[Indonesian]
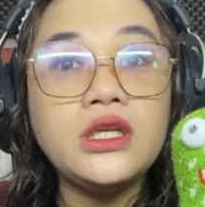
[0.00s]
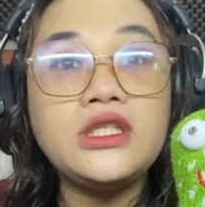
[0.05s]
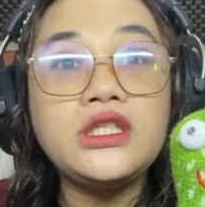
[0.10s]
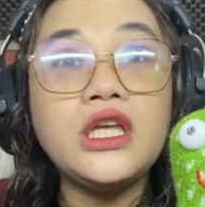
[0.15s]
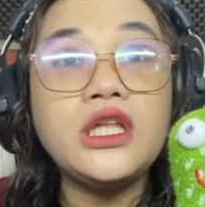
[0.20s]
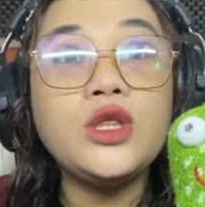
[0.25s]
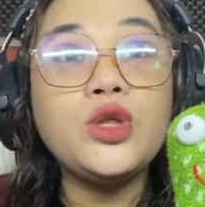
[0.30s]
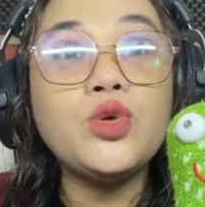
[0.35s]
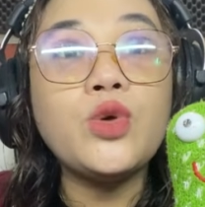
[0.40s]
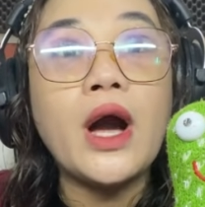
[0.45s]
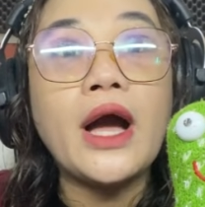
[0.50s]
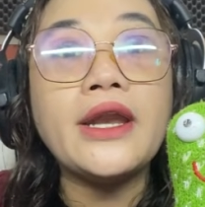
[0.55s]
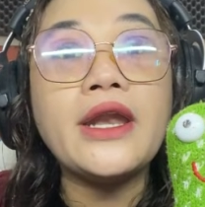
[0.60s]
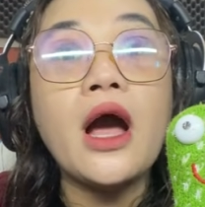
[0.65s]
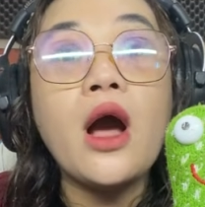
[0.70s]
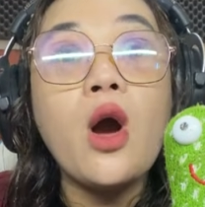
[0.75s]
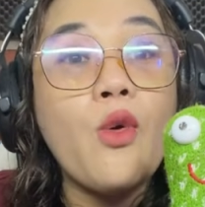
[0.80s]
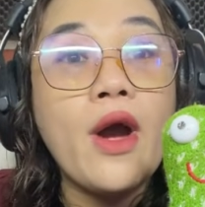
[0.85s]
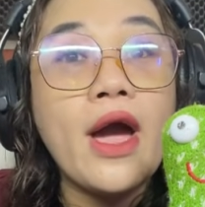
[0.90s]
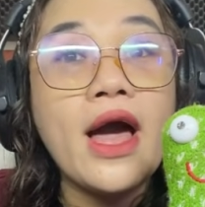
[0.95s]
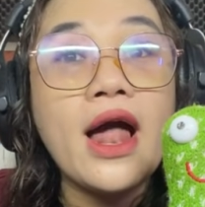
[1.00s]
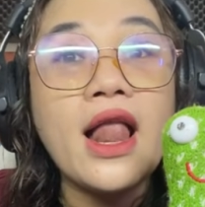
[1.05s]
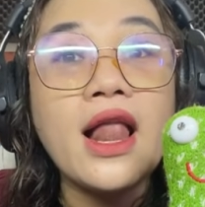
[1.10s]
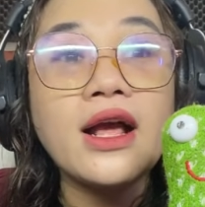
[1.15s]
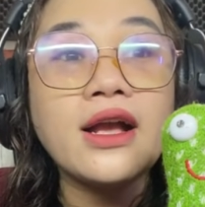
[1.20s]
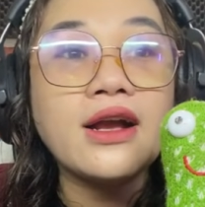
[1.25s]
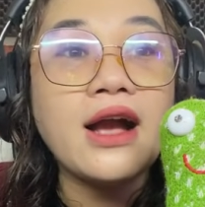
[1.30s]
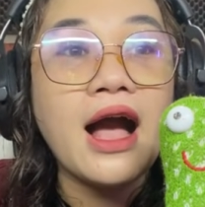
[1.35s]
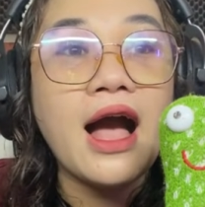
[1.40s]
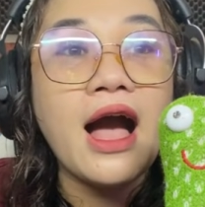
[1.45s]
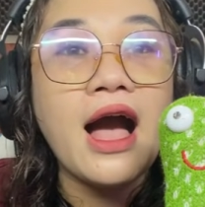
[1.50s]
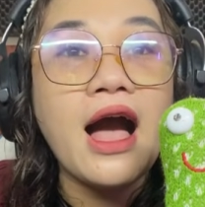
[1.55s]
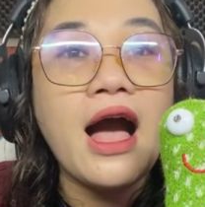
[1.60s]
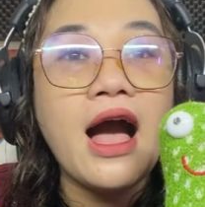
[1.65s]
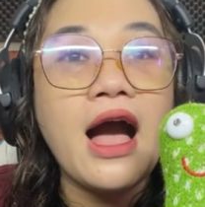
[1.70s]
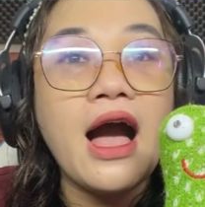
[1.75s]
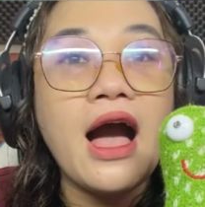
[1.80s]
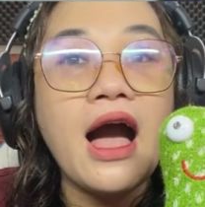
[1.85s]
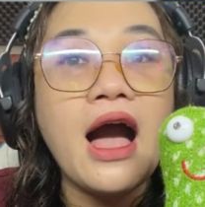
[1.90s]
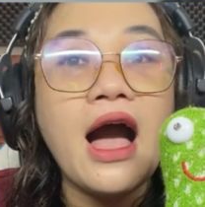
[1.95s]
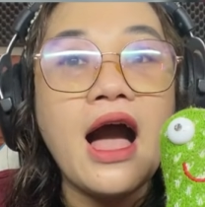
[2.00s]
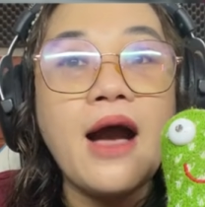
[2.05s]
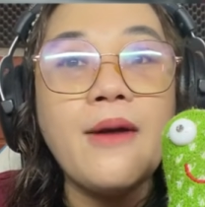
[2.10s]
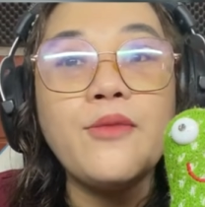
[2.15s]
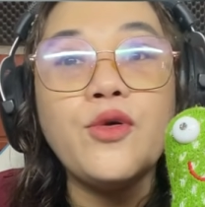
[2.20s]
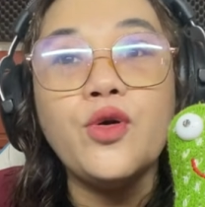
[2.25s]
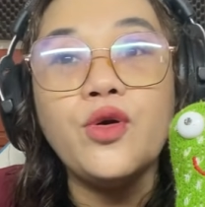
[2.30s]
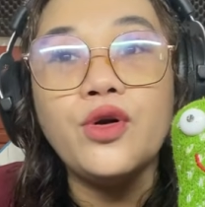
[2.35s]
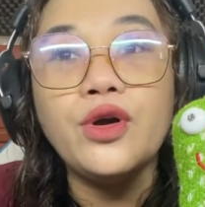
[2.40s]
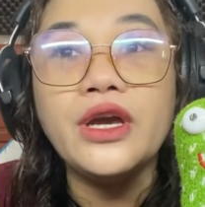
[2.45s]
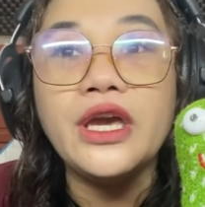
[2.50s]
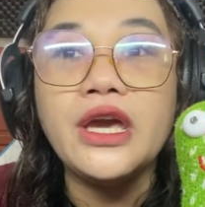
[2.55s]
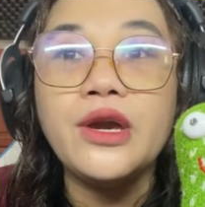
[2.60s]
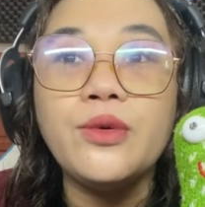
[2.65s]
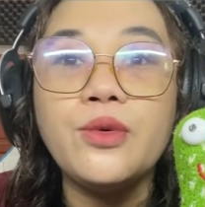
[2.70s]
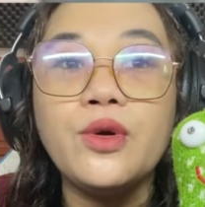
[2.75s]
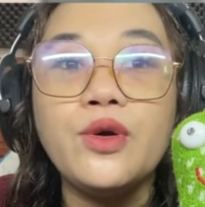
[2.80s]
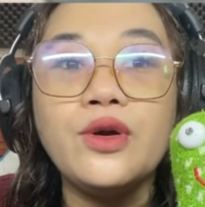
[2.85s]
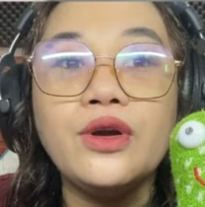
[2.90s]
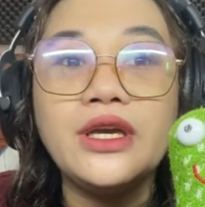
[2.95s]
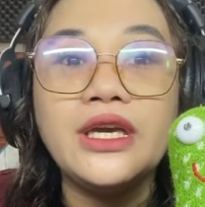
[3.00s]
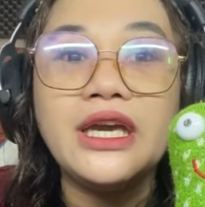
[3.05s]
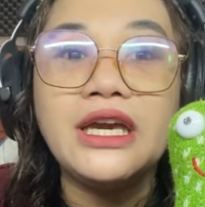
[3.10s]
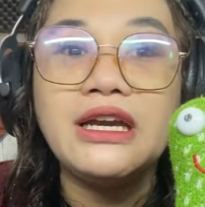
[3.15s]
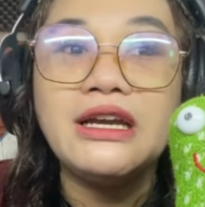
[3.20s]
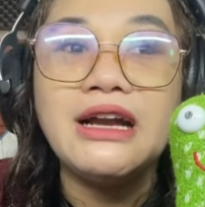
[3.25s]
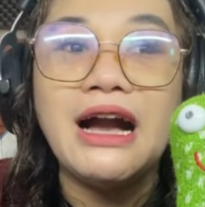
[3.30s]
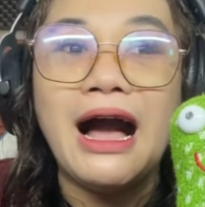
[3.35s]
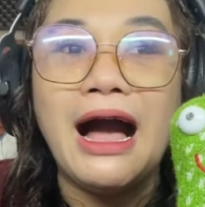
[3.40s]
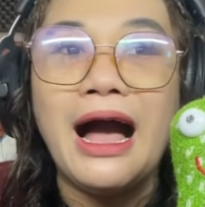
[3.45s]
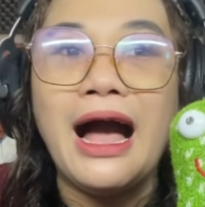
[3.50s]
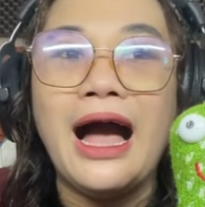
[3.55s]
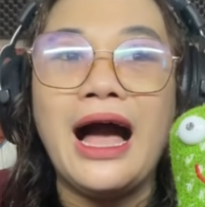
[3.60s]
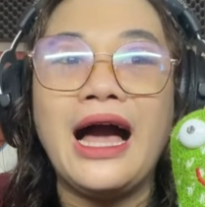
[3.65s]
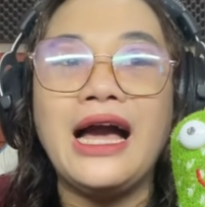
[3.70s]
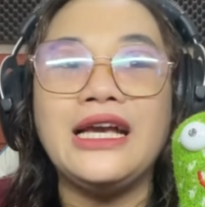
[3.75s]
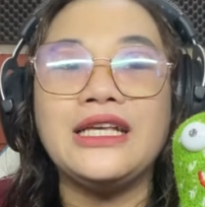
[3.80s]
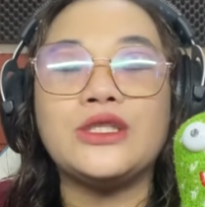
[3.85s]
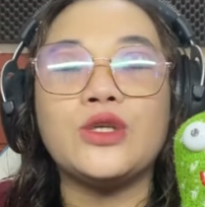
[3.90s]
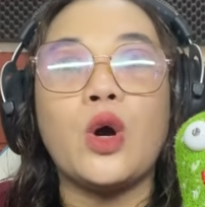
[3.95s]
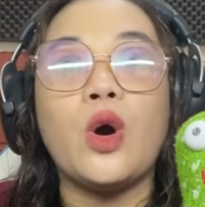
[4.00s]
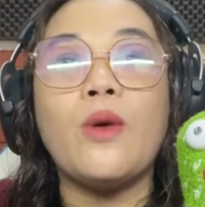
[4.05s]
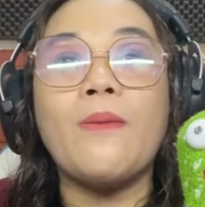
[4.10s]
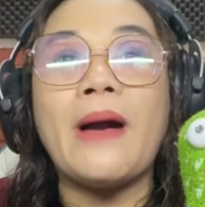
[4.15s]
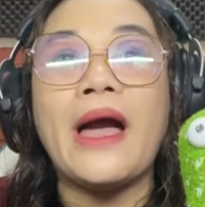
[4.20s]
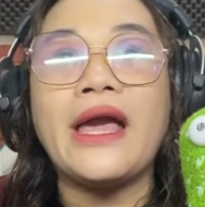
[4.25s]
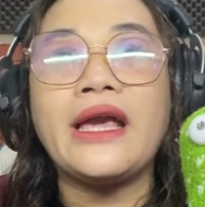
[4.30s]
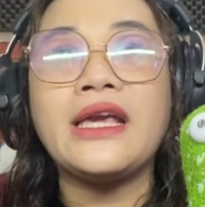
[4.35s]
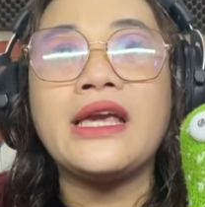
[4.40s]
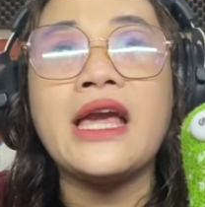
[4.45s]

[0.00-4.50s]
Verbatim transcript: di situ ada welcome Hugi Wugi guys. Oh my